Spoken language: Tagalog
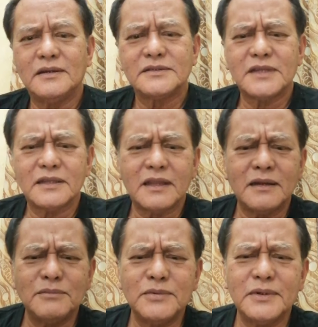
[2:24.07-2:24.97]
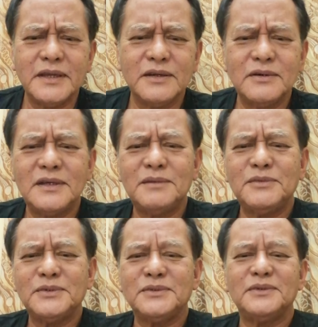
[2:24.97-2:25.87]
Sa tanang buhay ko, alam
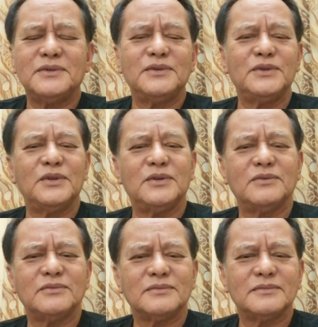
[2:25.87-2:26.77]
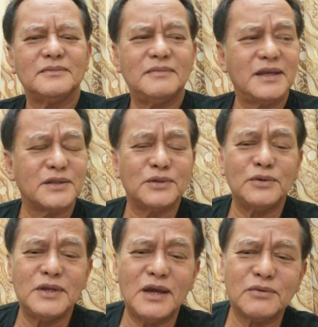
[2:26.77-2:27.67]
mo, Mike
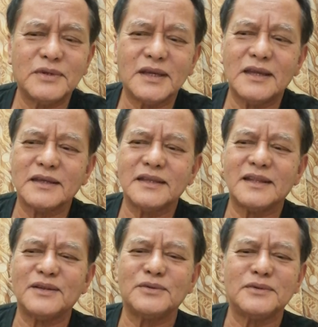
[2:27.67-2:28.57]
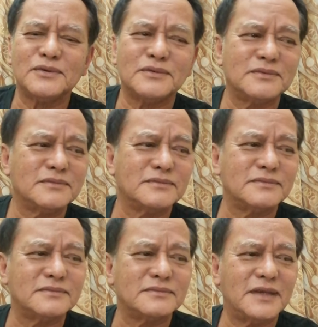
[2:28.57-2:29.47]
noon lang ako nakakita noon nung
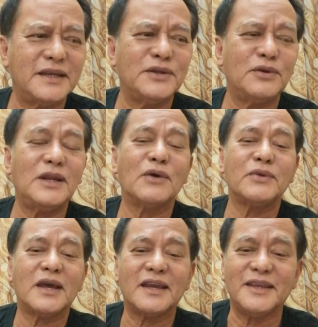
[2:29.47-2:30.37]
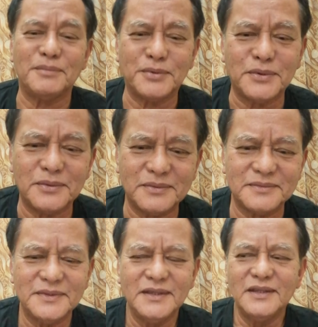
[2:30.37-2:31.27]
ay noon lang ako nakahipo.
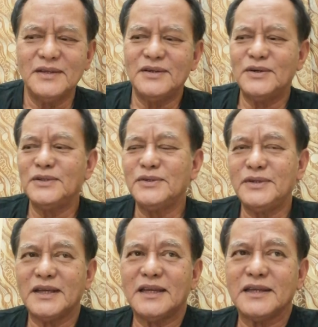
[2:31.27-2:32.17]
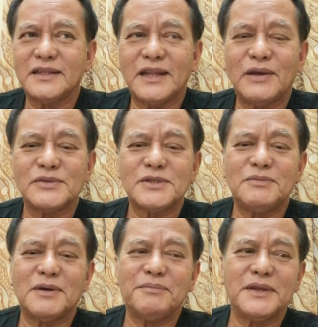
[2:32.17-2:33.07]
Although nakakita na ako sa
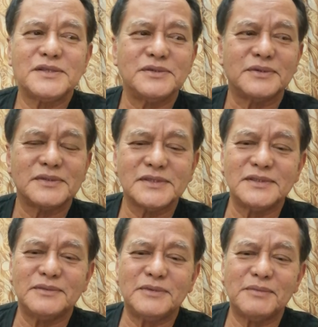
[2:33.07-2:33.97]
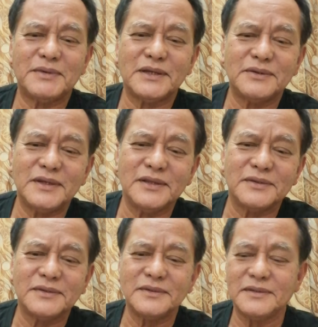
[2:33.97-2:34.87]
mga pictures ng mga panahon na yon.